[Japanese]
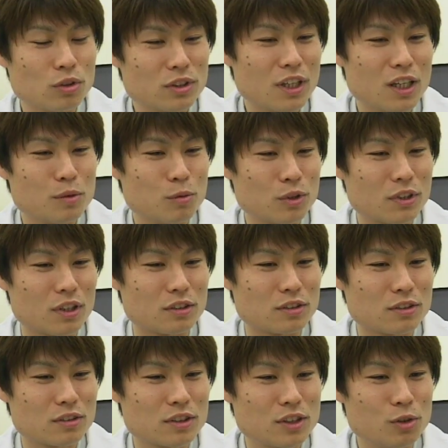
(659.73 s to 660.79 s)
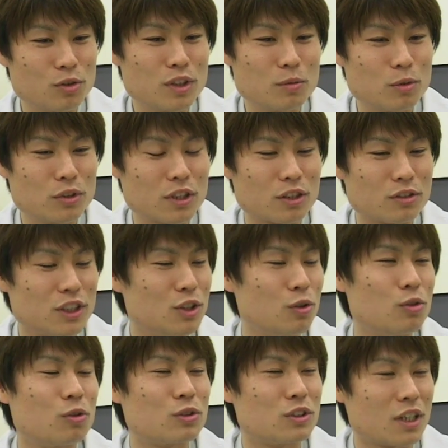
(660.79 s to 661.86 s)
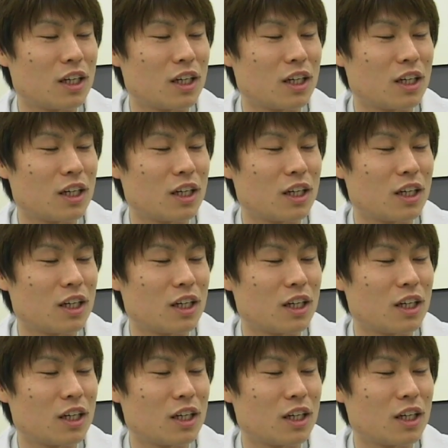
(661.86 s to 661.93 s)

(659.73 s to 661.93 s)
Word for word: ど根底に持ってる基本に持ってる技能力